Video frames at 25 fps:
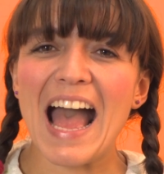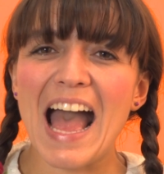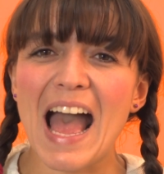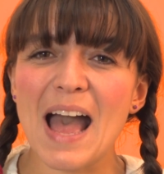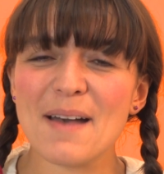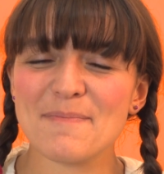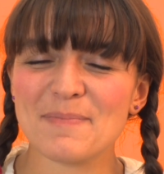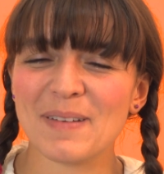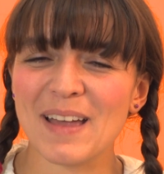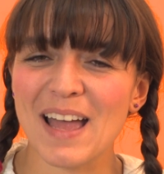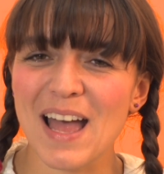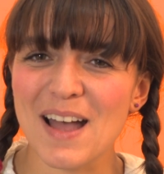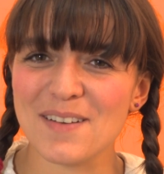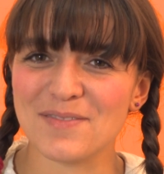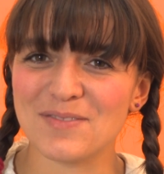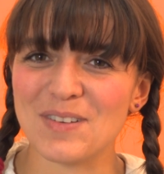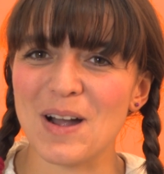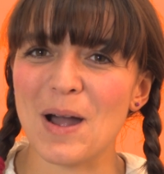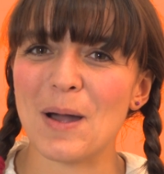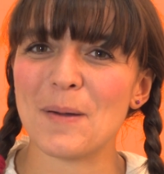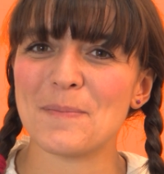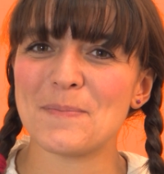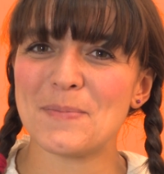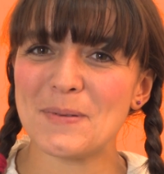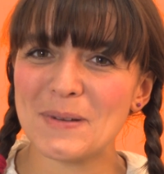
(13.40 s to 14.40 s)
Après avoir
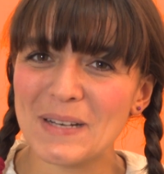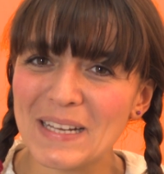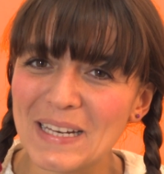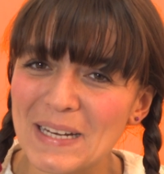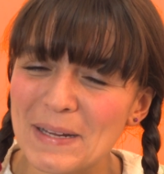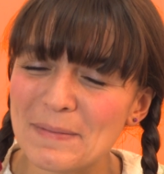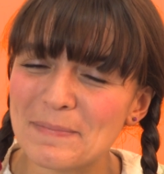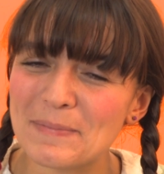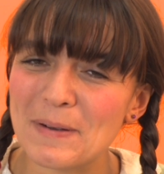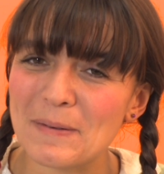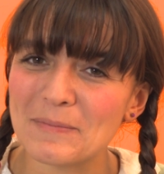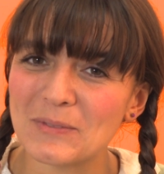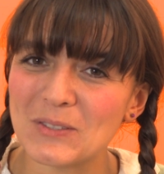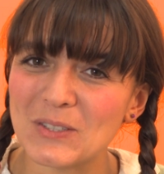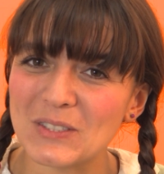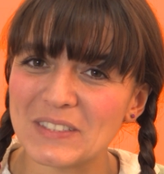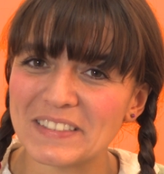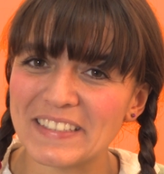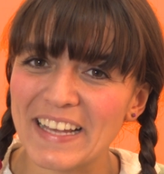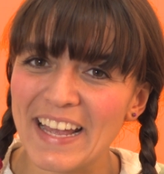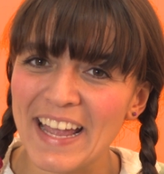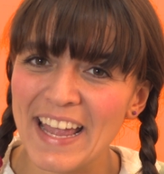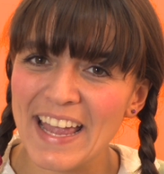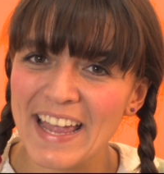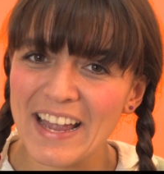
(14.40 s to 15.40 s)
pelé les pommes de
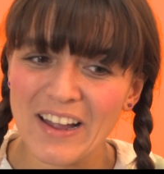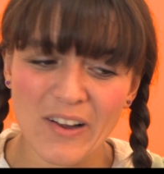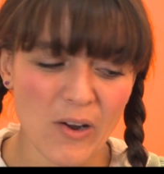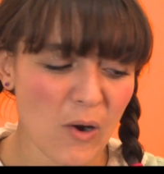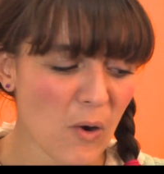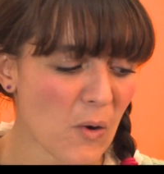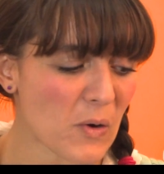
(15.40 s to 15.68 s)
terre,